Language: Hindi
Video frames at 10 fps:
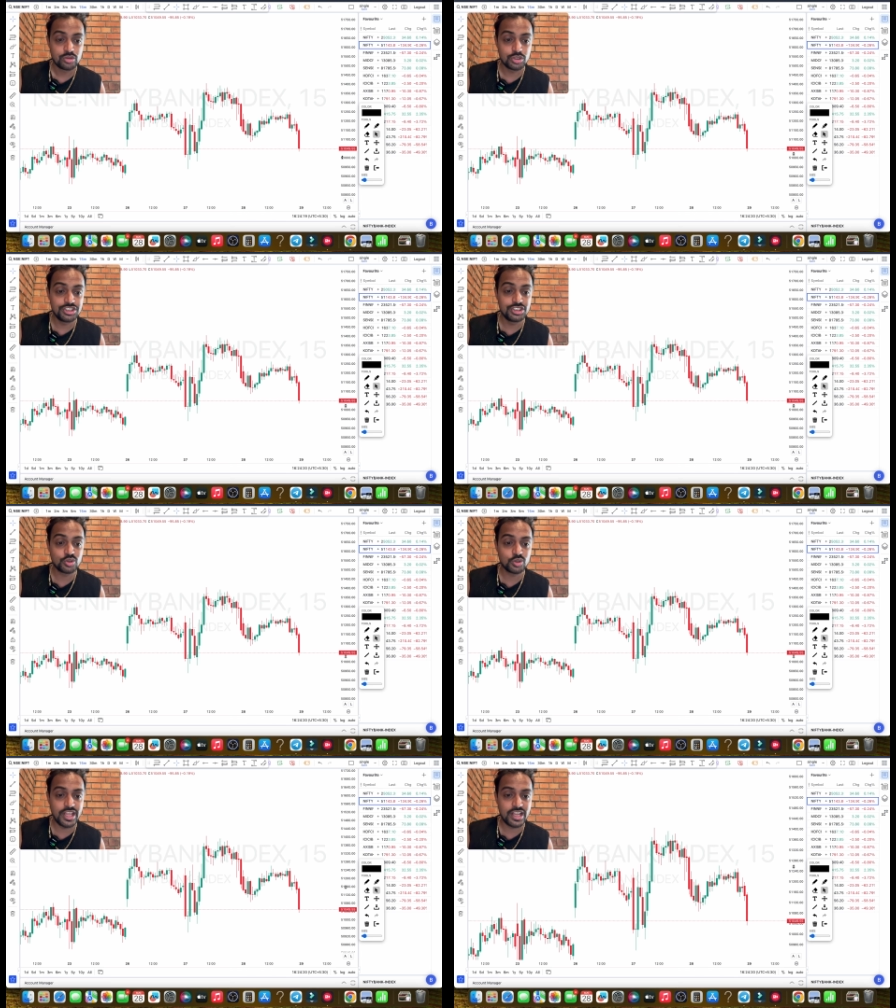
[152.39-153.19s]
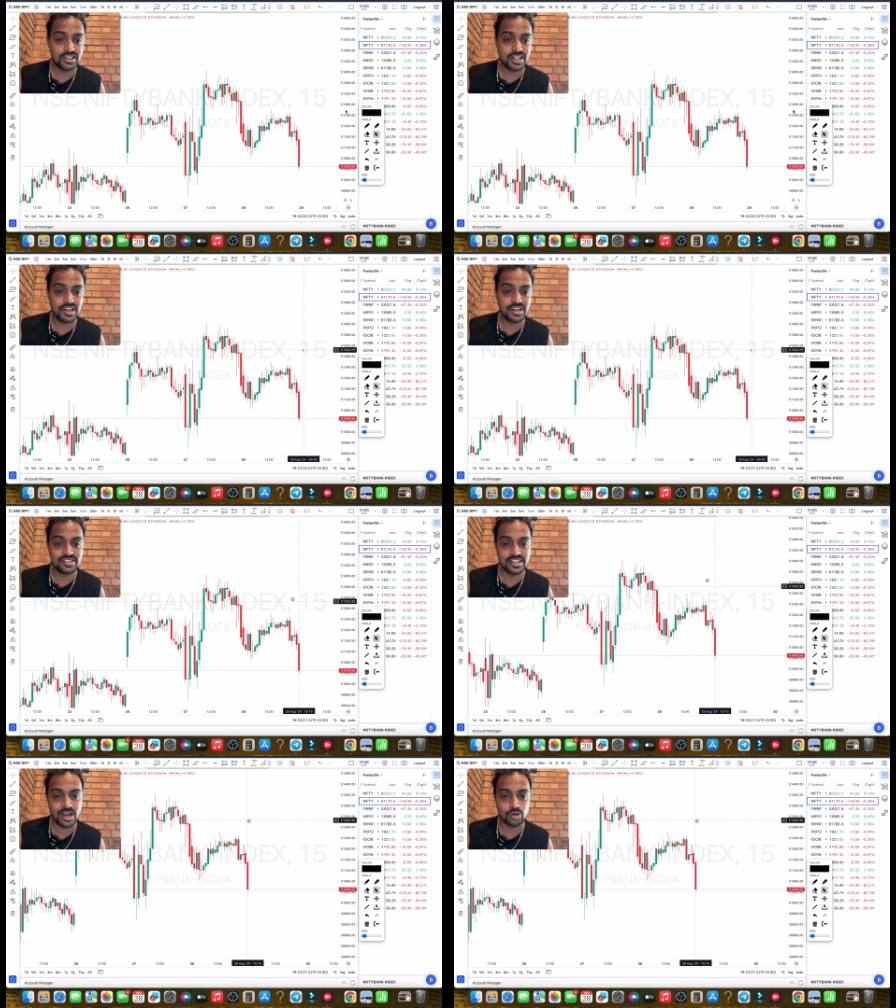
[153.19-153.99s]
तो इन चीजों को देखते हैं लेट
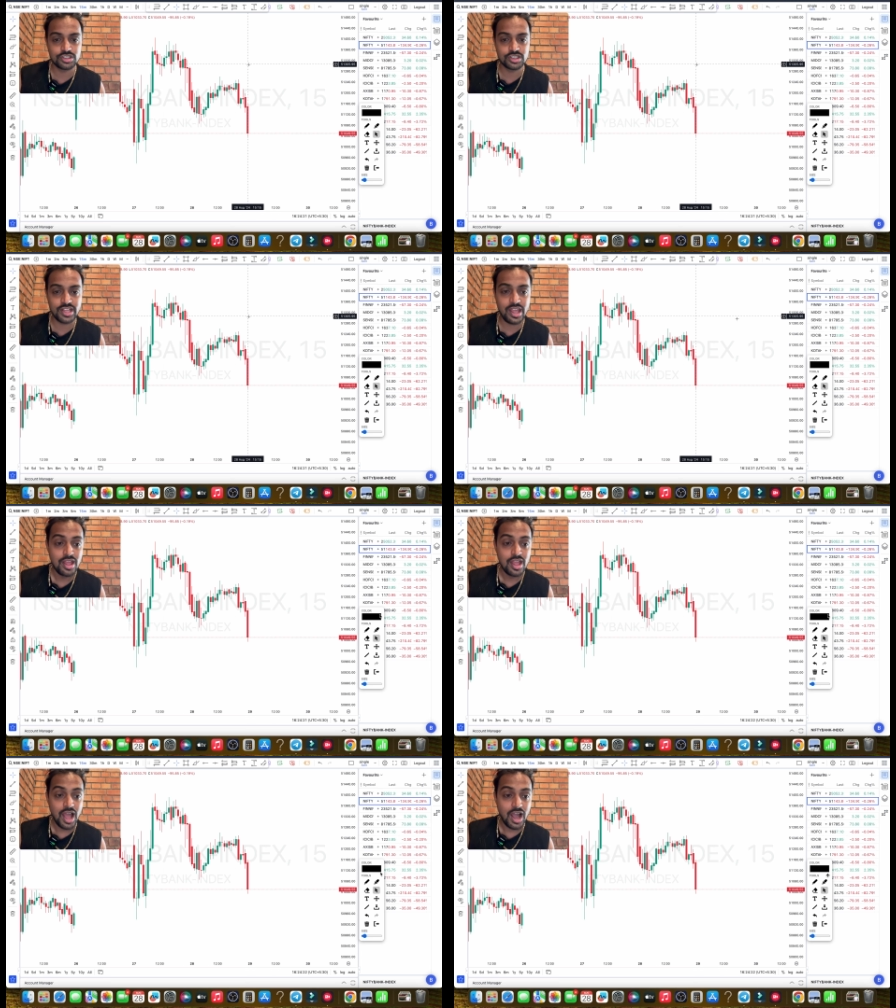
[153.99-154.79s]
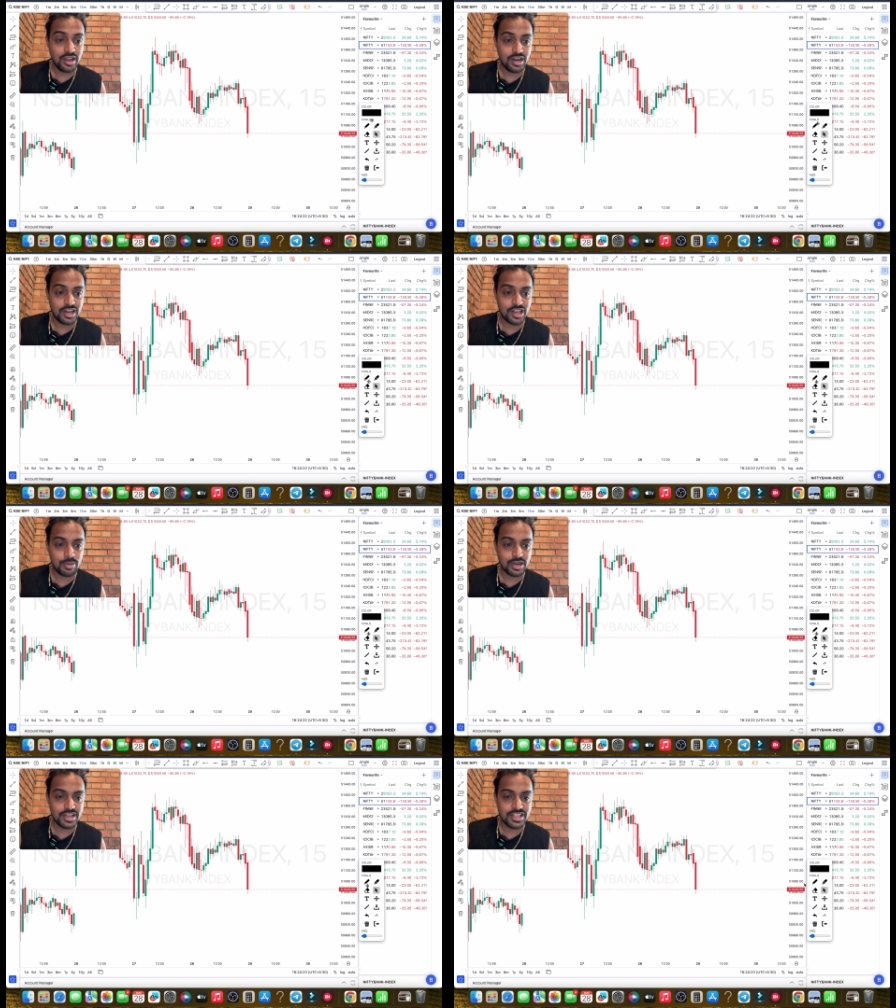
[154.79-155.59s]
से क्या हो सकता है अगर कल का
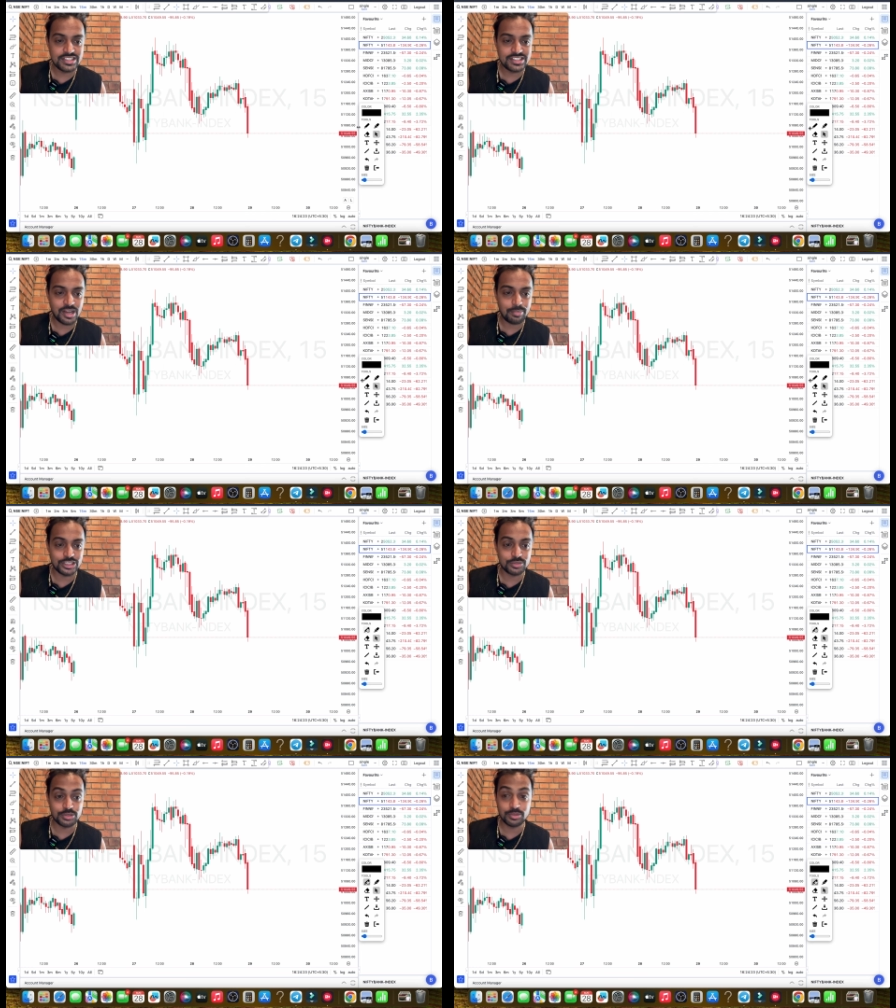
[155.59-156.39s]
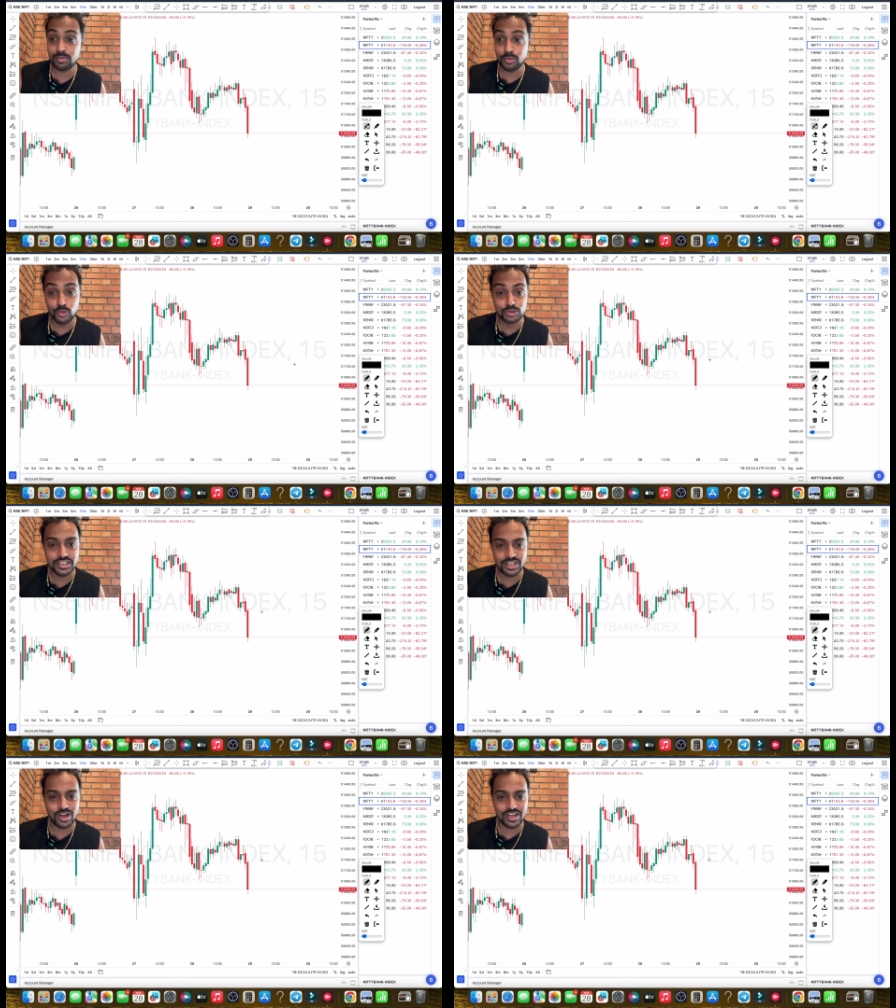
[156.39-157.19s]
मार्केट ये जगह पर आसपास मतलब
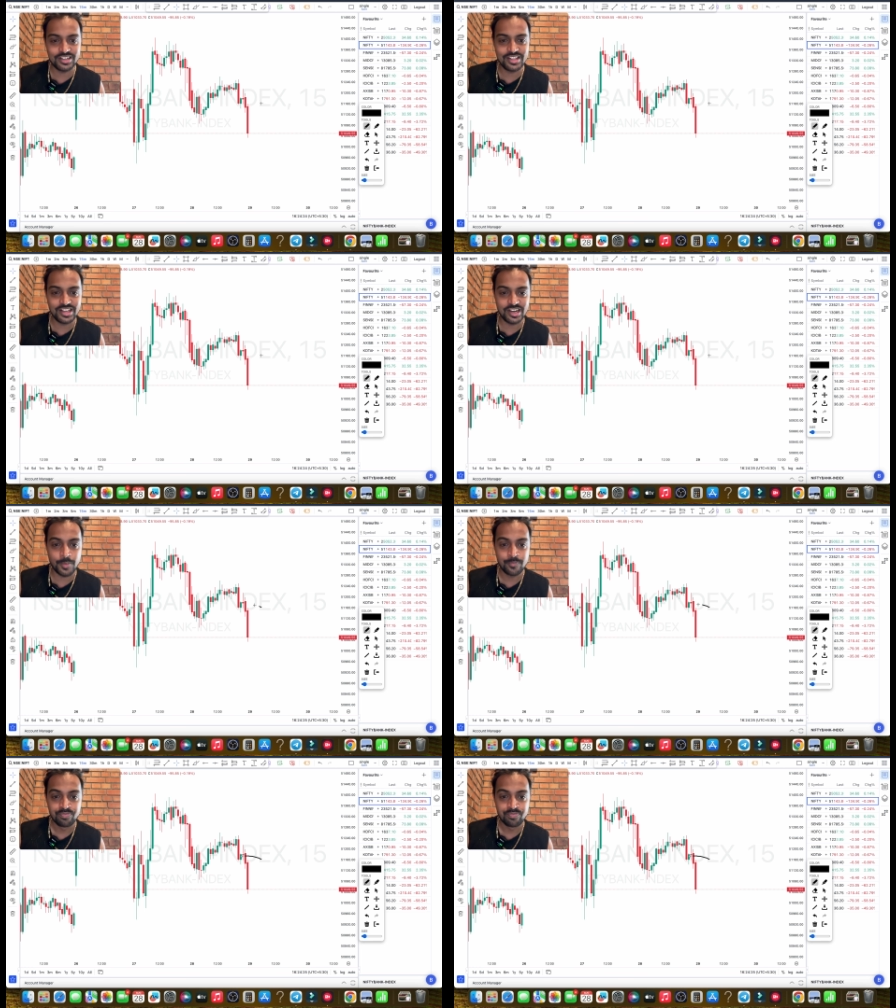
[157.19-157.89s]
क्लोजिंग का अगर दिख रही है